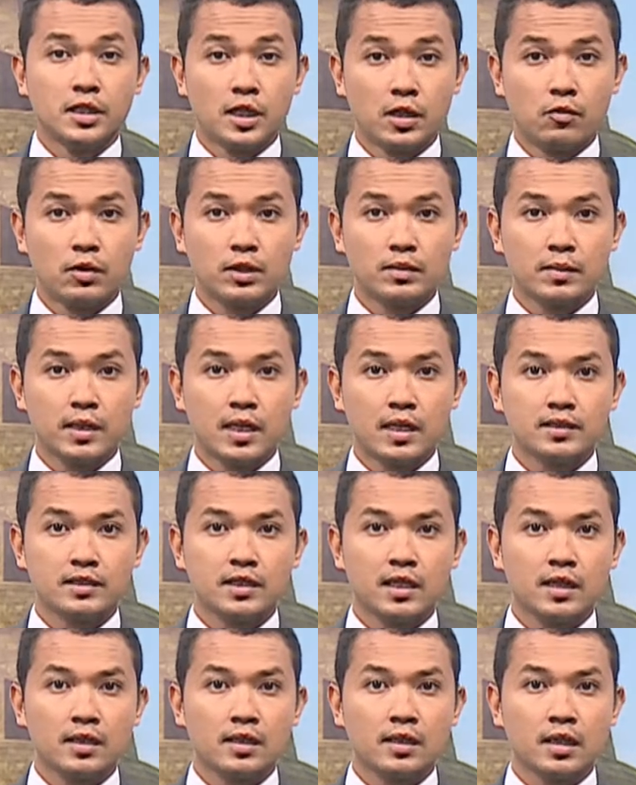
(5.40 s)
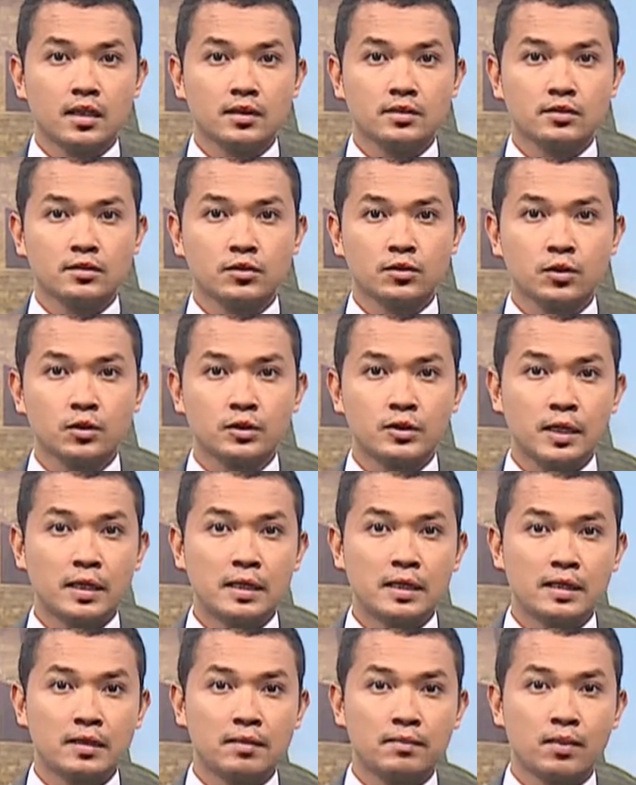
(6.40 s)
Tidak kuat menanjak, truk
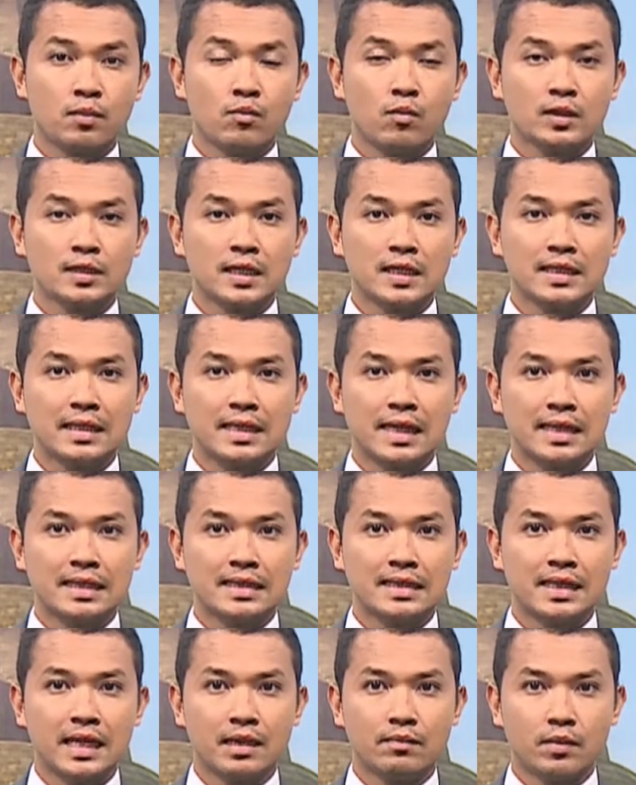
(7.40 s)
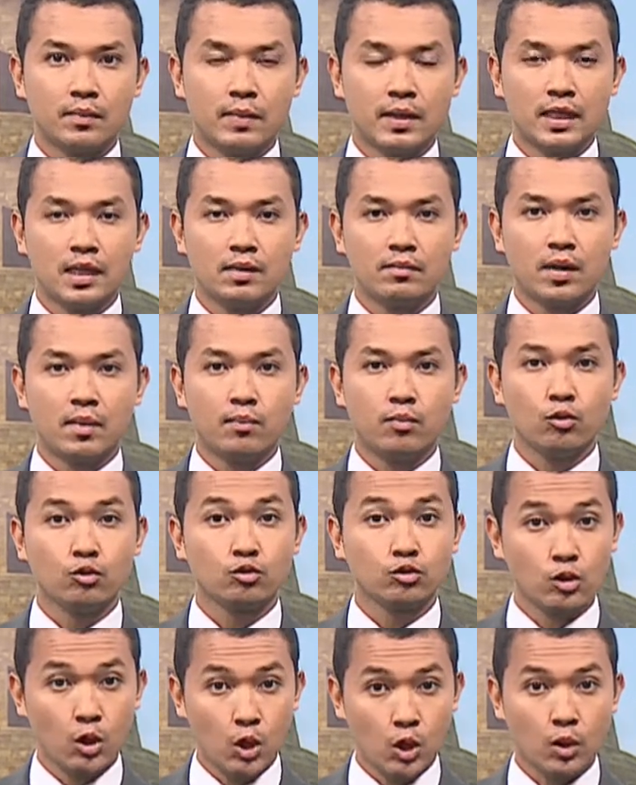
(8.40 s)
trailer bermuatan kren dengan beban 50
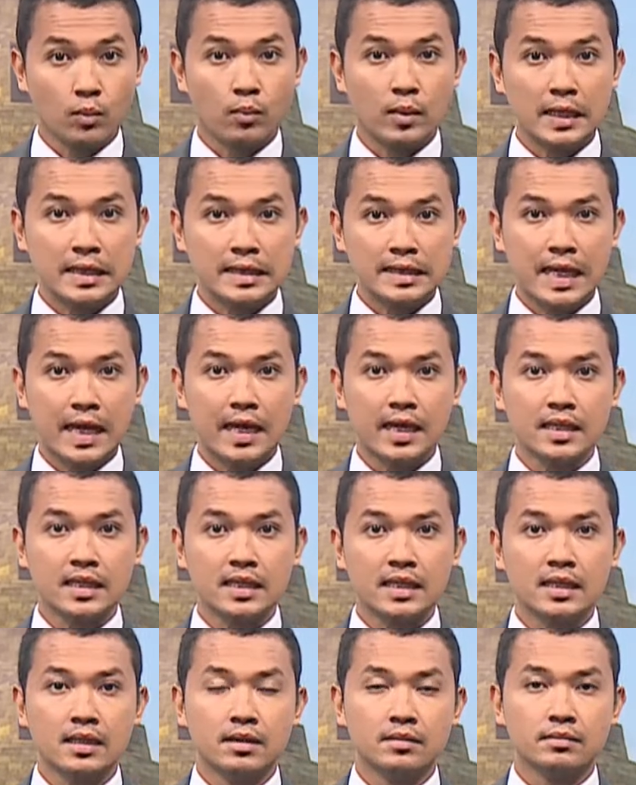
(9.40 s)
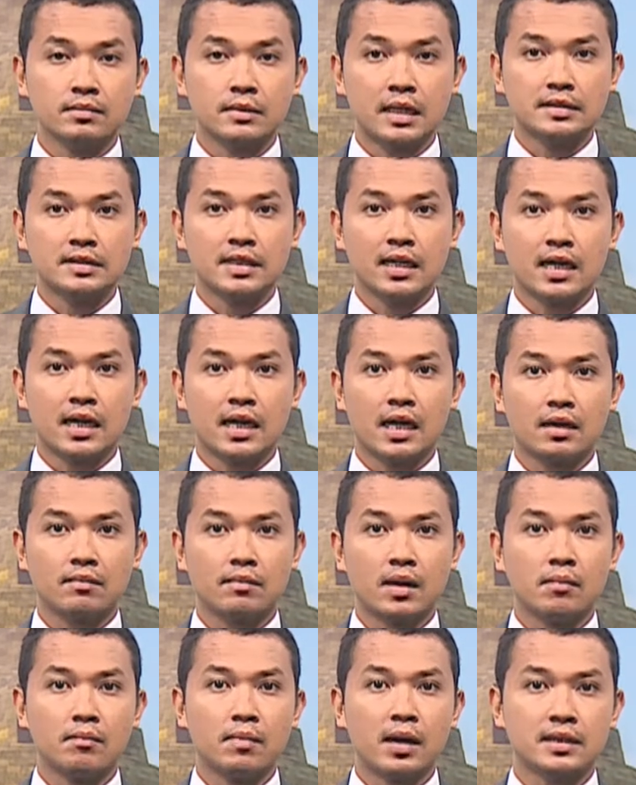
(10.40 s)
ton melintang tanjakan
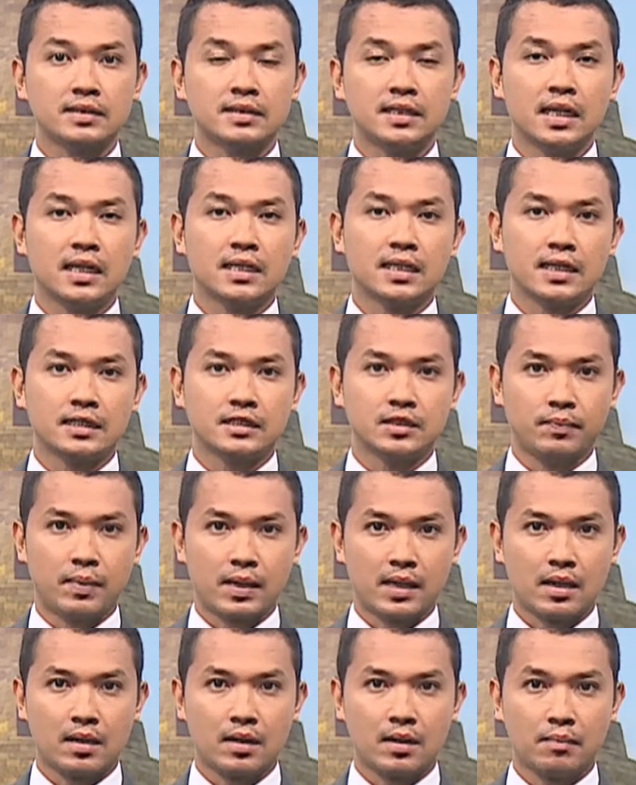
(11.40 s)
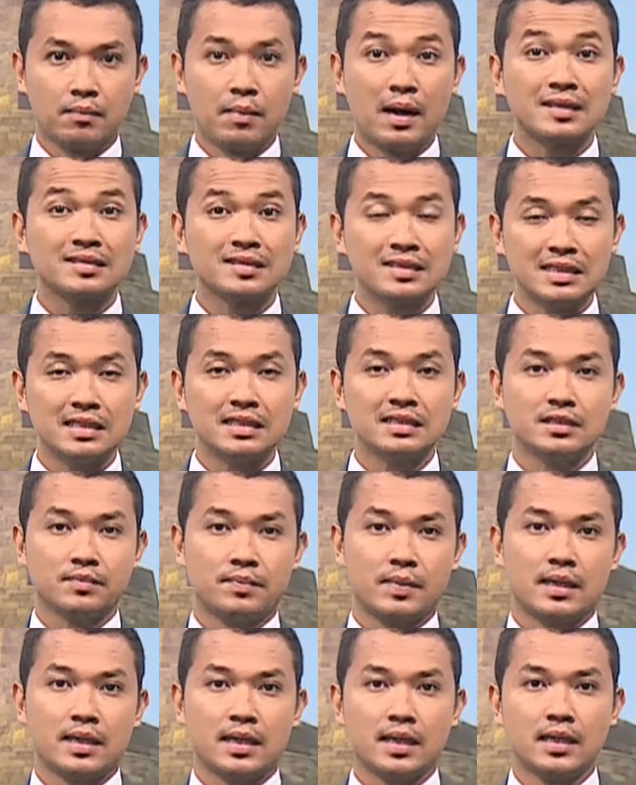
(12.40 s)
Mambak Jalan Raya Jepara, Bangsri,
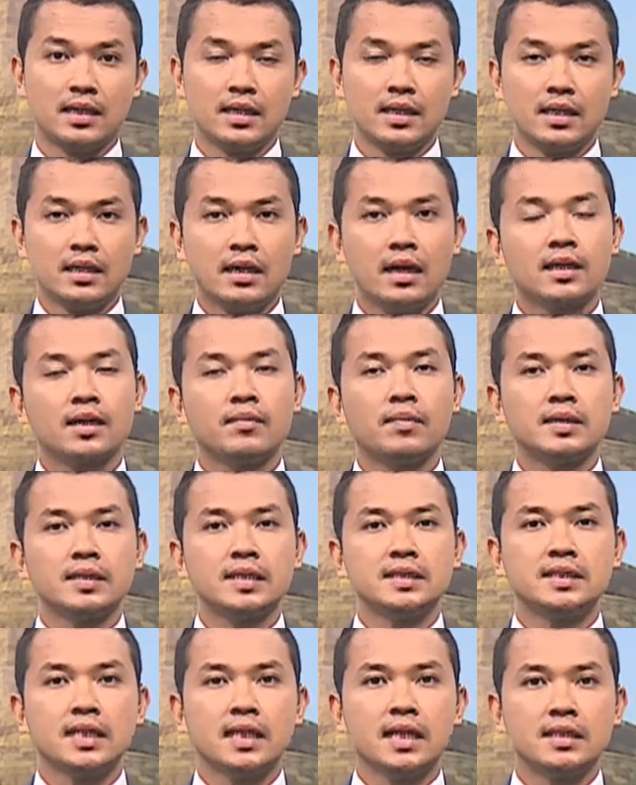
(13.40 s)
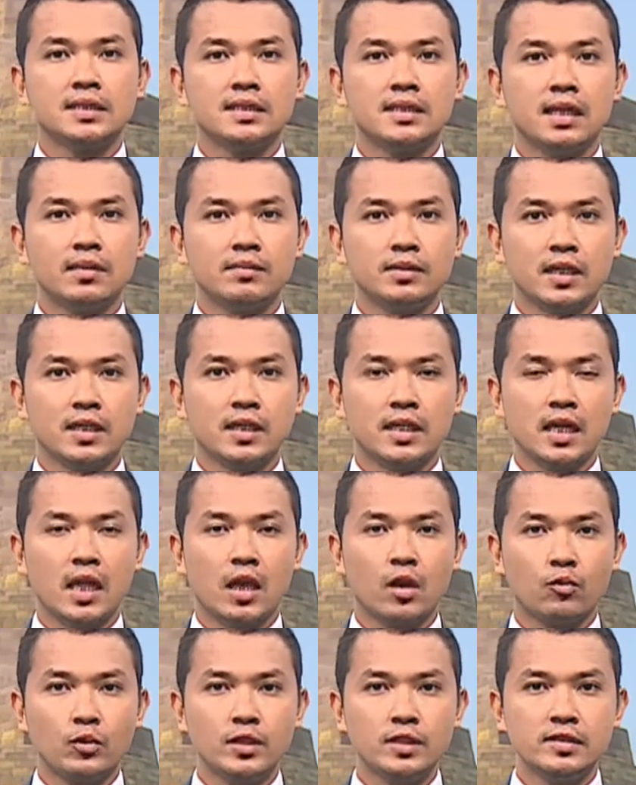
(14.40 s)
Jepara. Akibatnya jalan tidak bisa
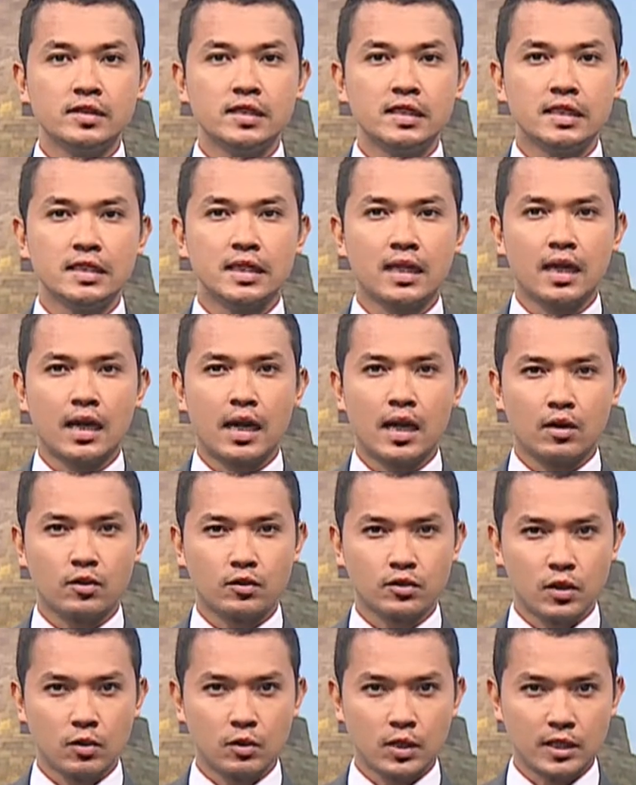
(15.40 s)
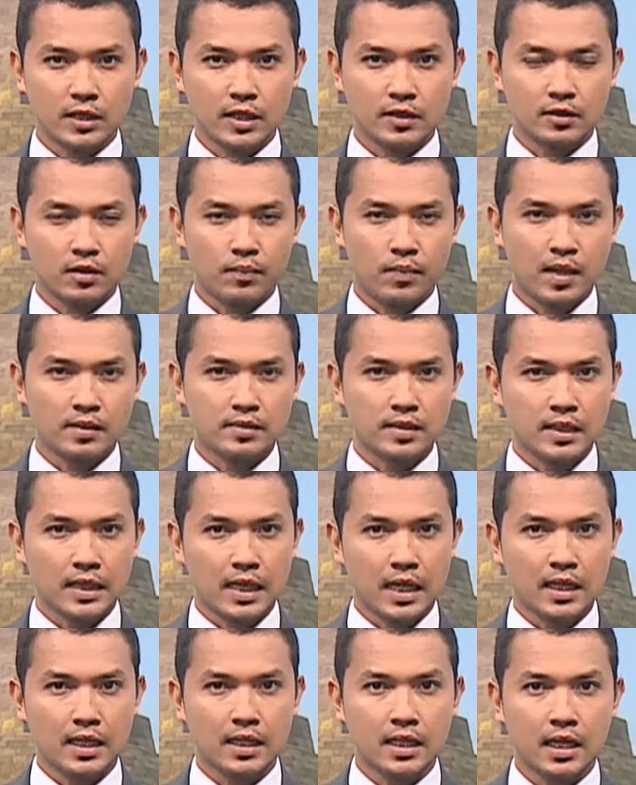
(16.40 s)
dilalui sehingga arus lalu lintas terpaksa
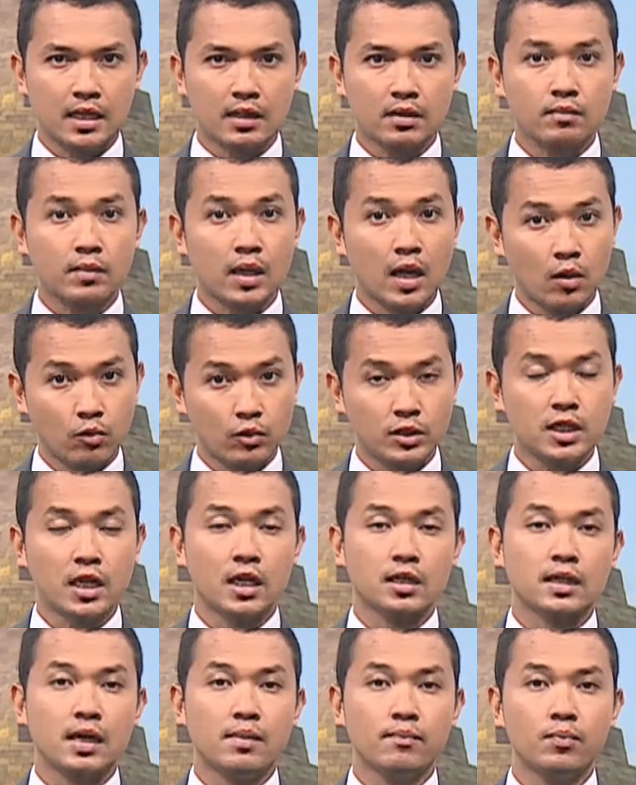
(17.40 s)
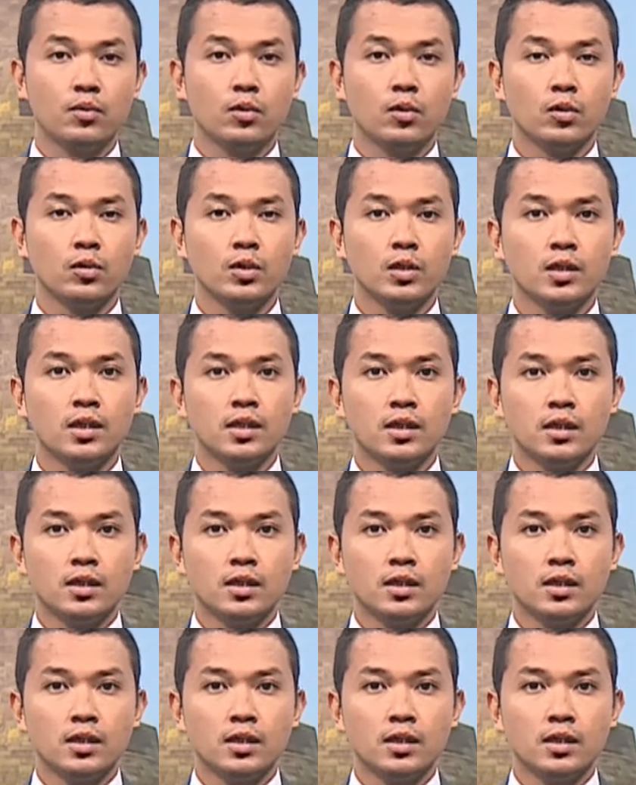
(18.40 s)
dialihkan melalui jalan kampung.